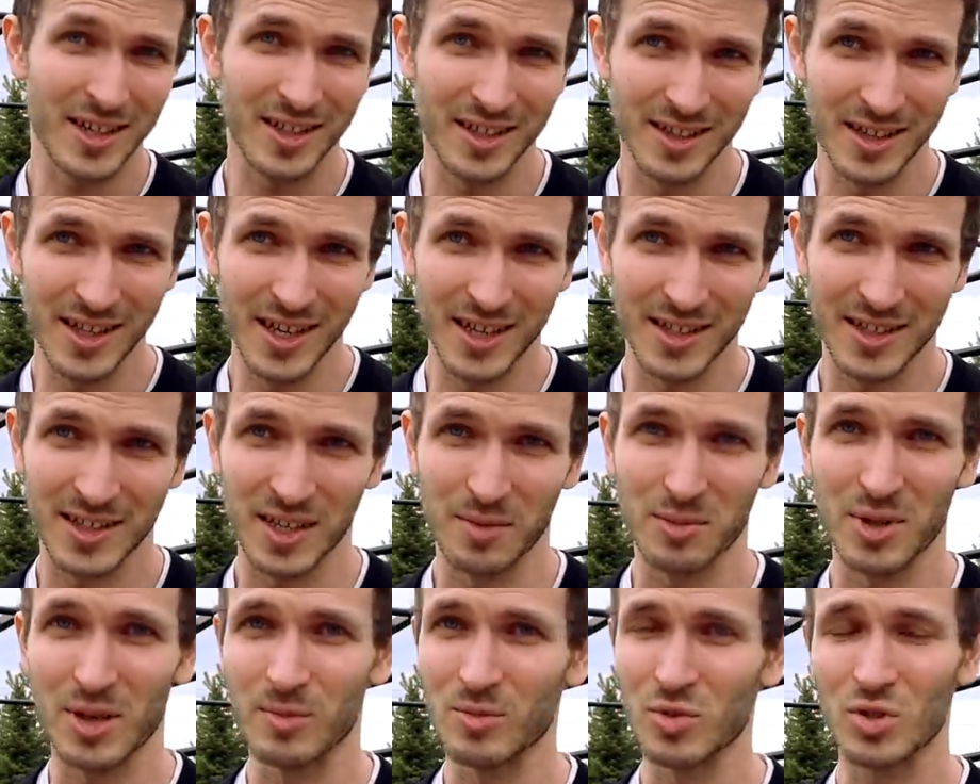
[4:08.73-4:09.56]

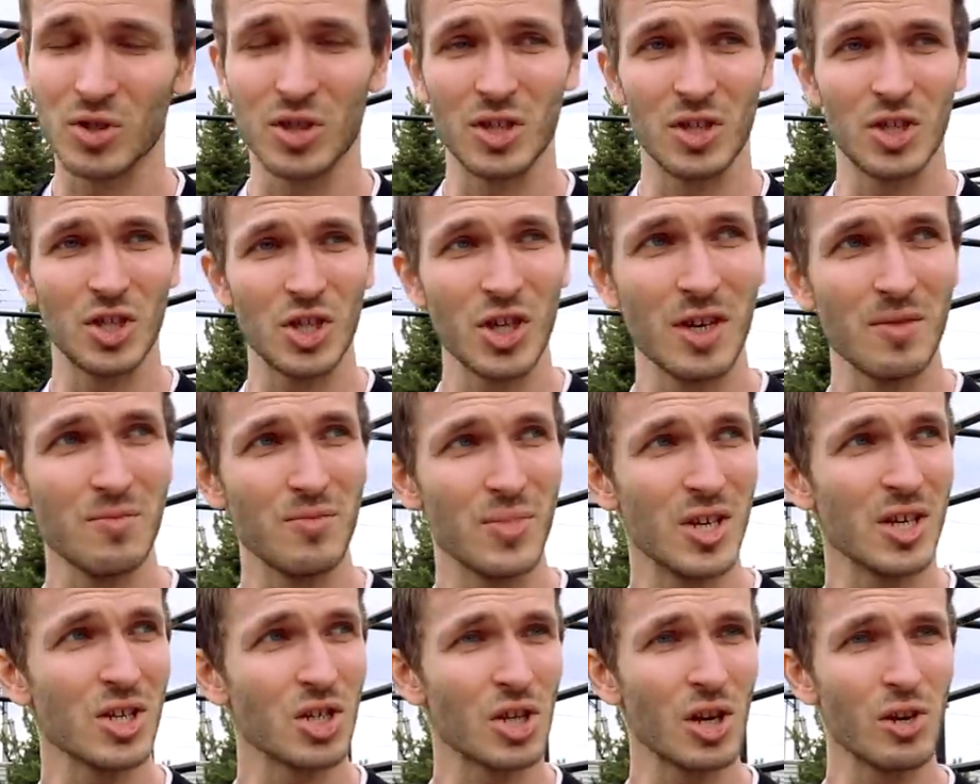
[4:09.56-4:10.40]
тенденция, потому что чем
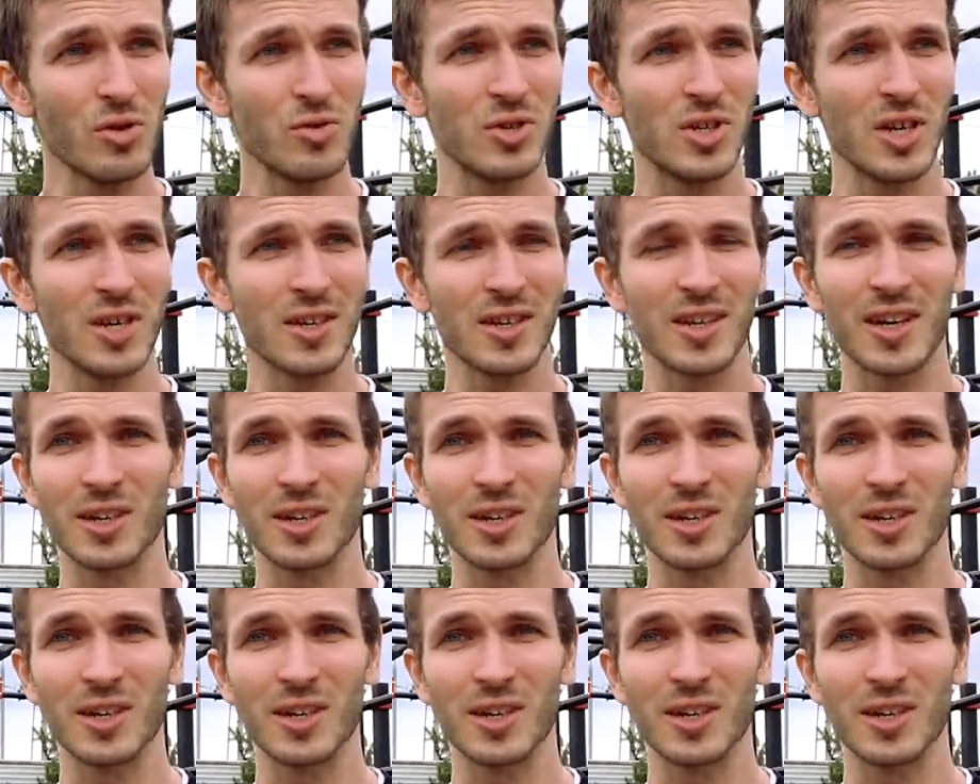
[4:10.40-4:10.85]
меньше людей,